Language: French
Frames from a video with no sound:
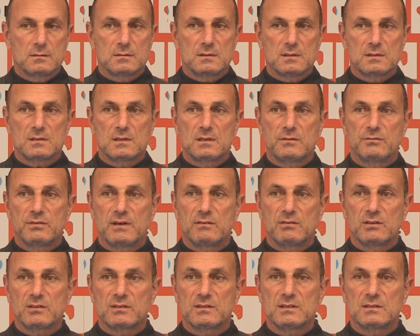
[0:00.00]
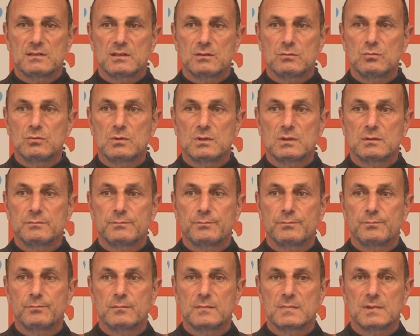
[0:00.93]
c'est ce qui fait avancer, c'est tout.
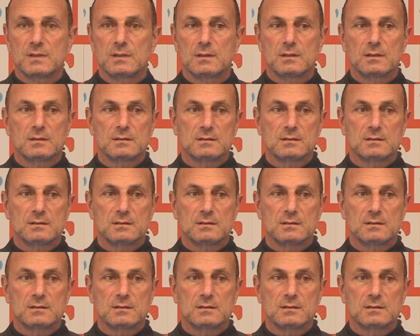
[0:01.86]
Hein.